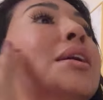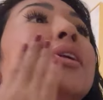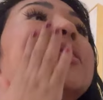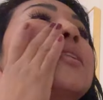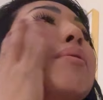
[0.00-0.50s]

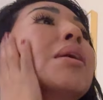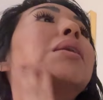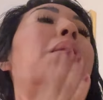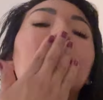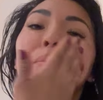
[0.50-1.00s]
les estaba
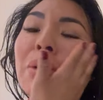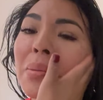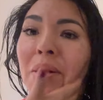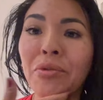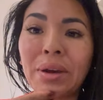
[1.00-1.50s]
grabando porque
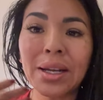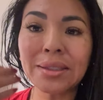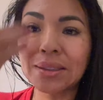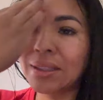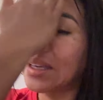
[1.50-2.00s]
me fui a
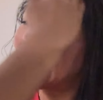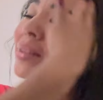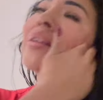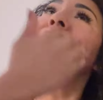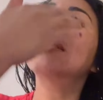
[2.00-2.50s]
las
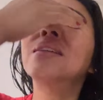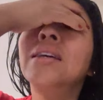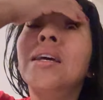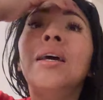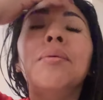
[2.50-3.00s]
tiendas.
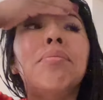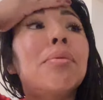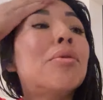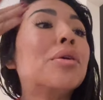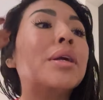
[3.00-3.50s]

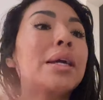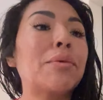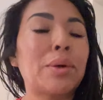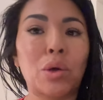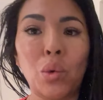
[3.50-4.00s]
Porque,
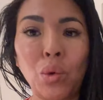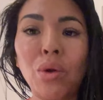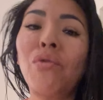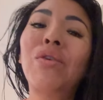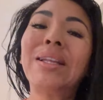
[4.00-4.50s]
bueno,
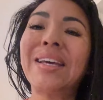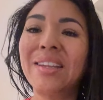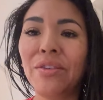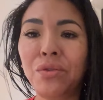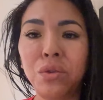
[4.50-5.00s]
uno fue día
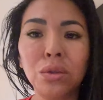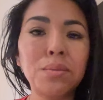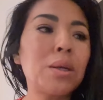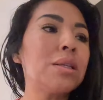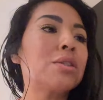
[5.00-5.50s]
de
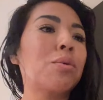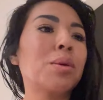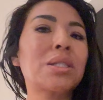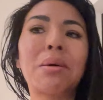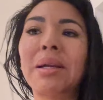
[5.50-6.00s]
fútbol y
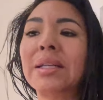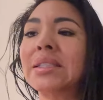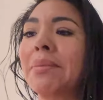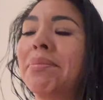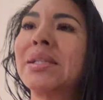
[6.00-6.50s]
como sabrán,
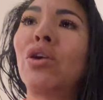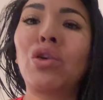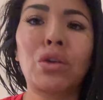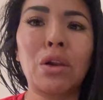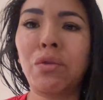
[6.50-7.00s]
ya
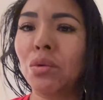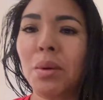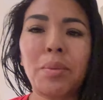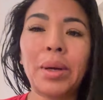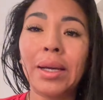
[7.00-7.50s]
empezaron el
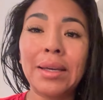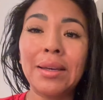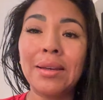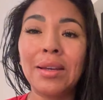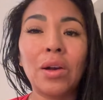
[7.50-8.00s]
fútbol por
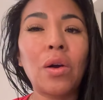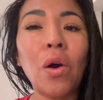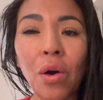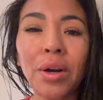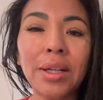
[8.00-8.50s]
aquí. Y
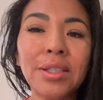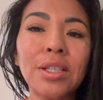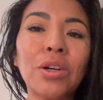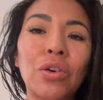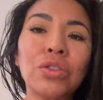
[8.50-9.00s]
Conrad,
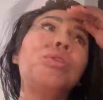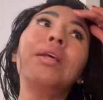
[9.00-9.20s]
chicos,